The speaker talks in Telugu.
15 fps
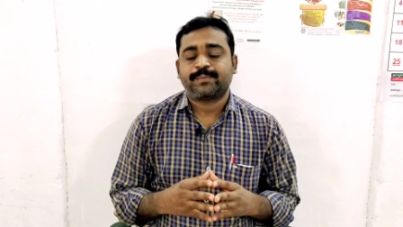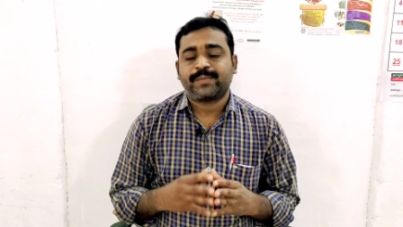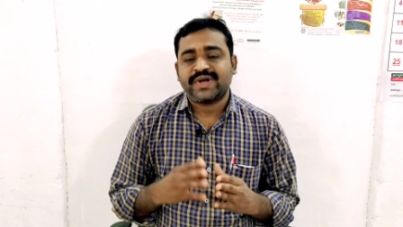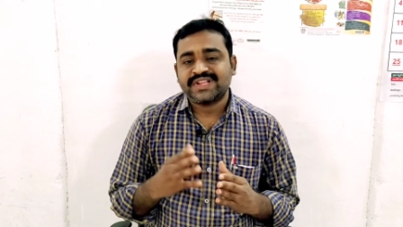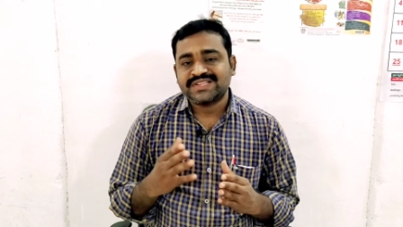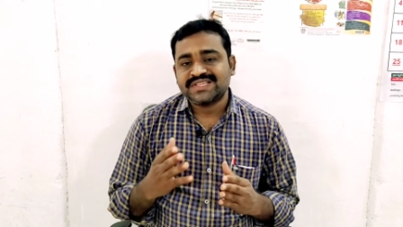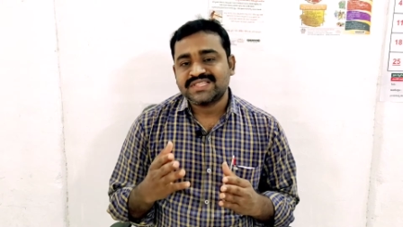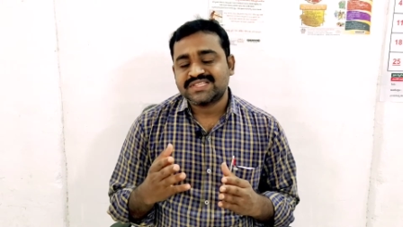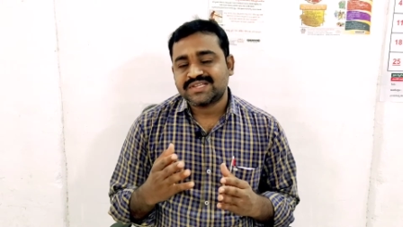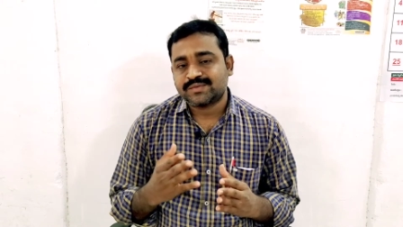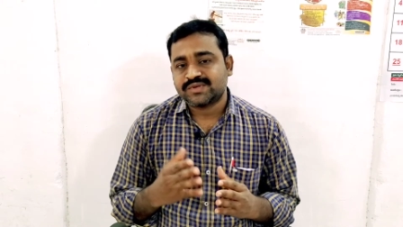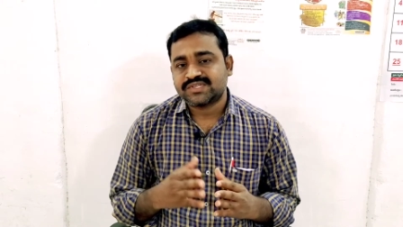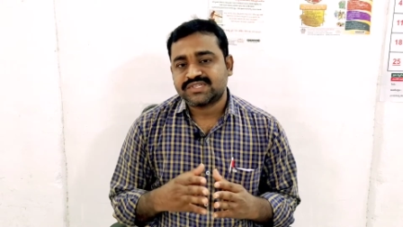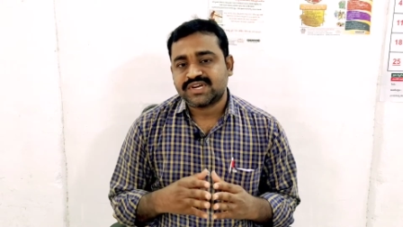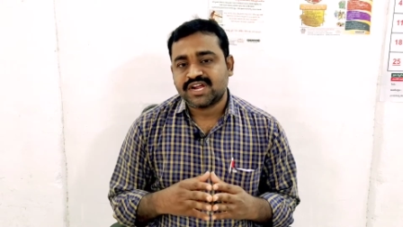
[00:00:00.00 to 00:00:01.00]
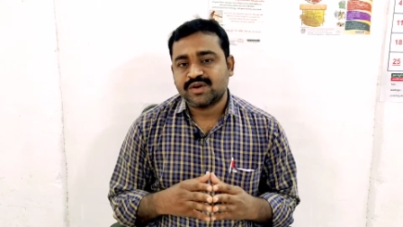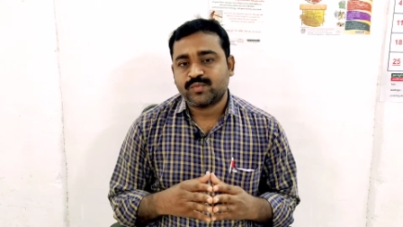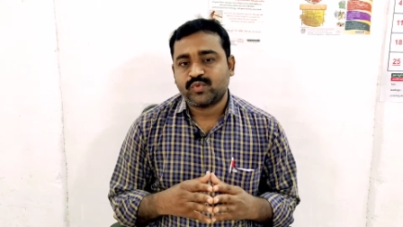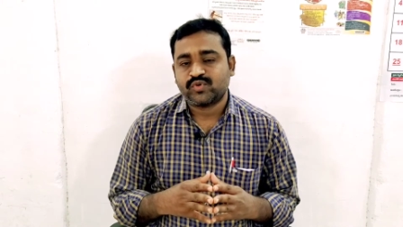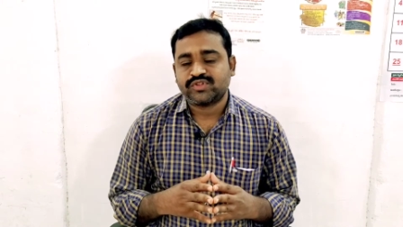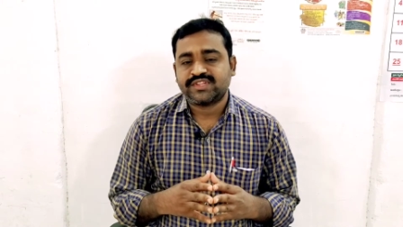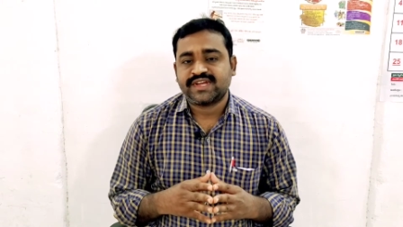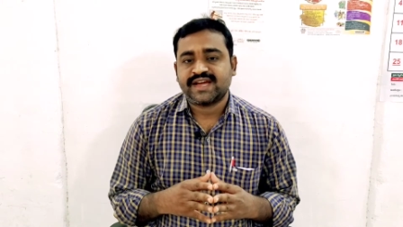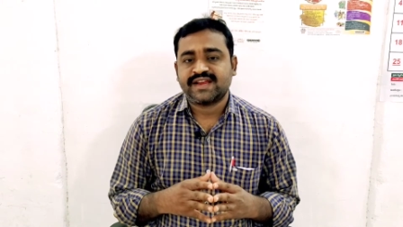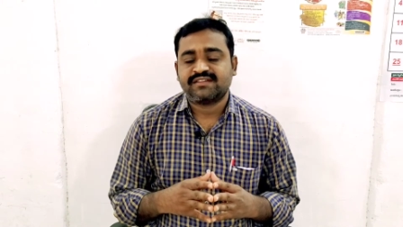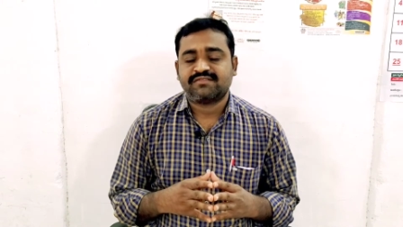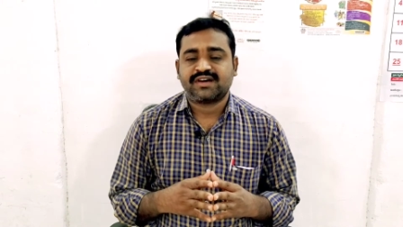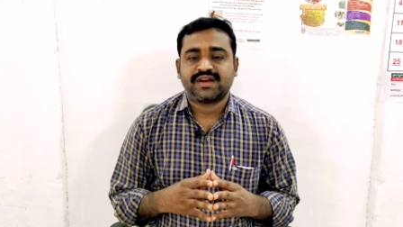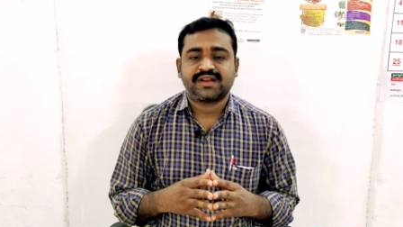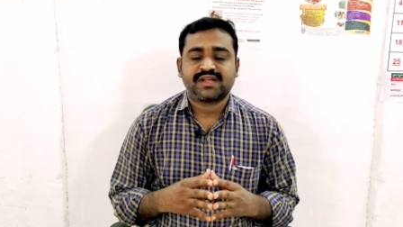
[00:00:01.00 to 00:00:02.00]
పద్దెనిమిది సంవత్సరాలు పూర్తి కాని
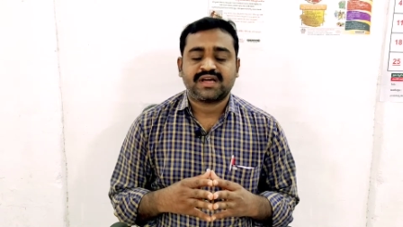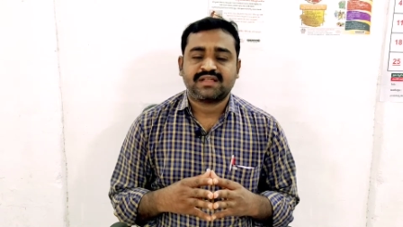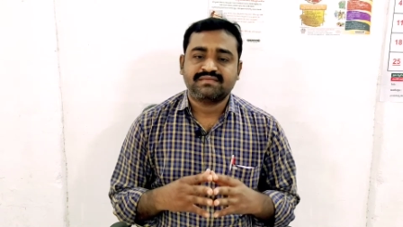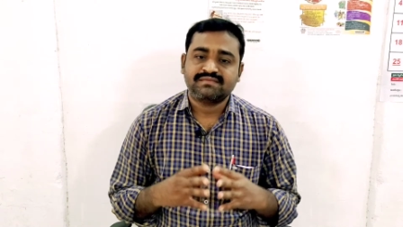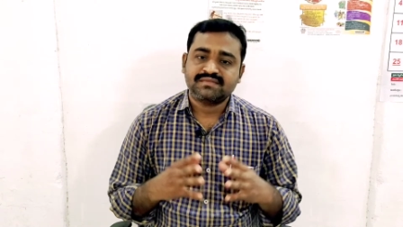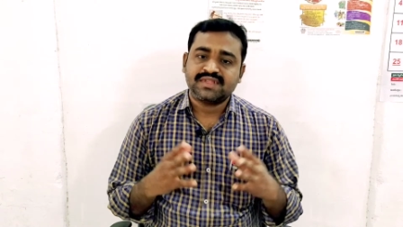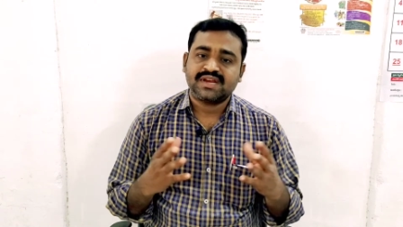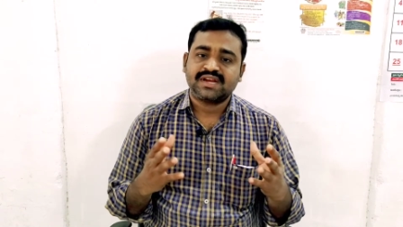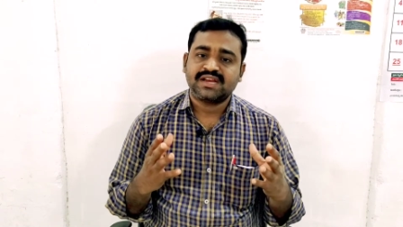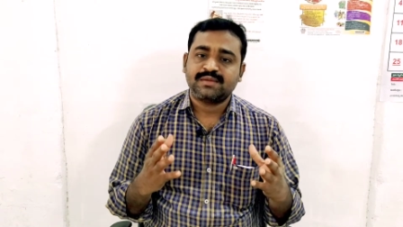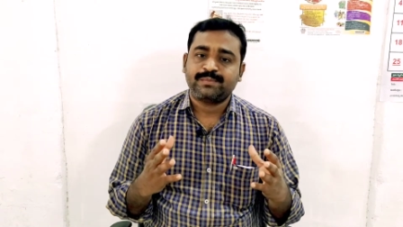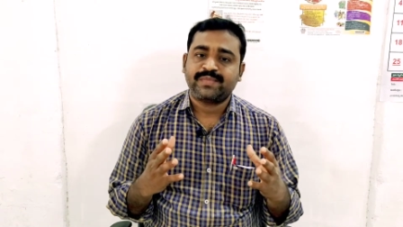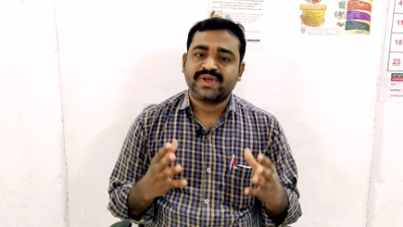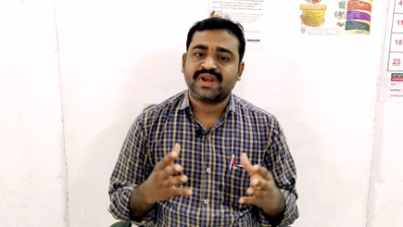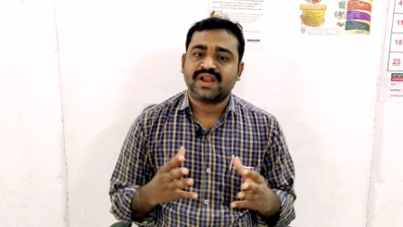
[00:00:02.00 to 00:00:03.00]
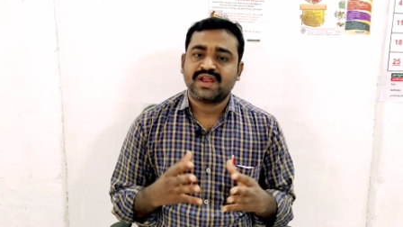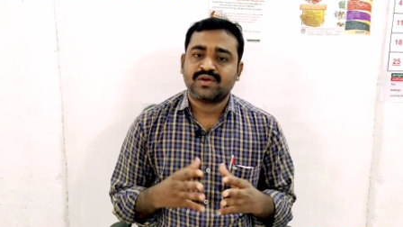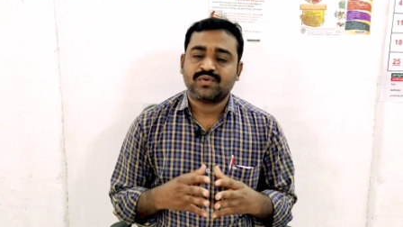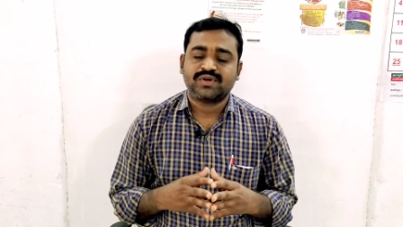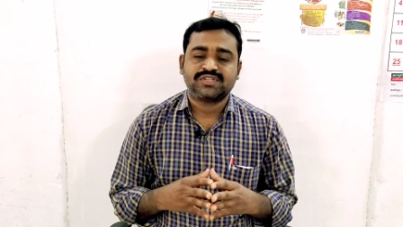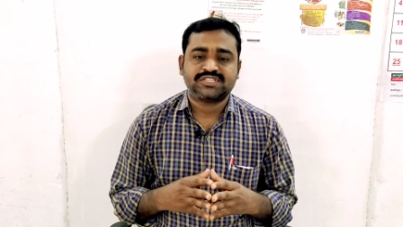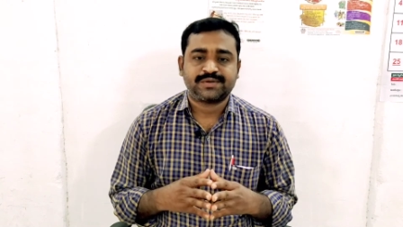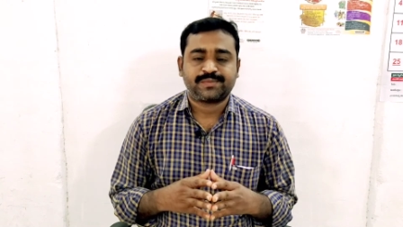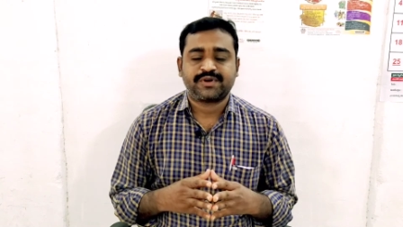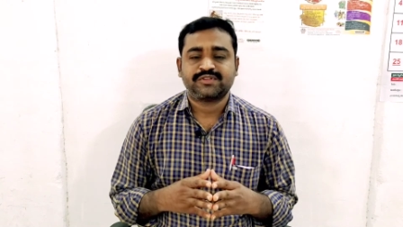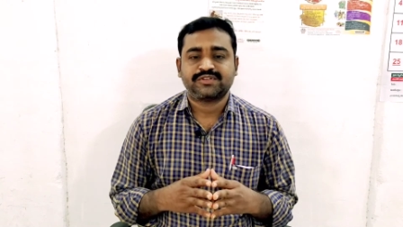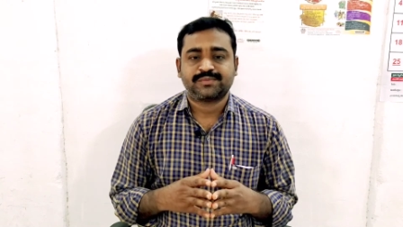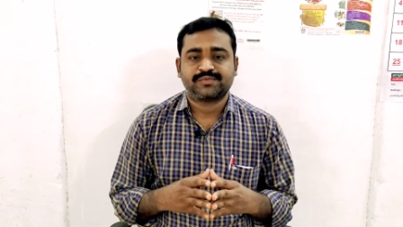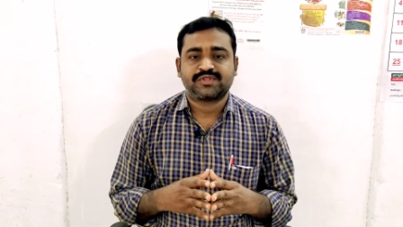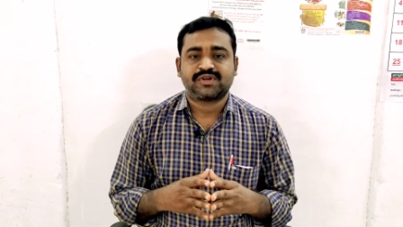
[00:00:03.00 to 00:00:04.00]
వారు అందరినీ పిల్లలు అని చెప్పడం
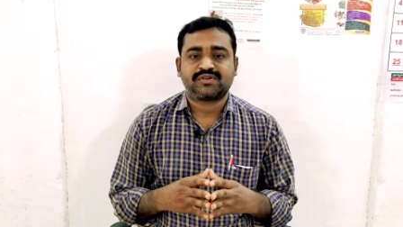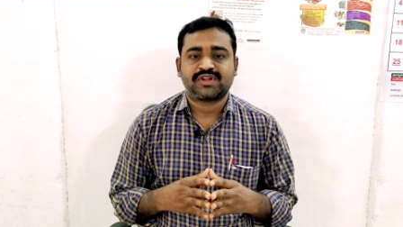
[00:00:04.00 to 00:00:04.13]
చెప్తా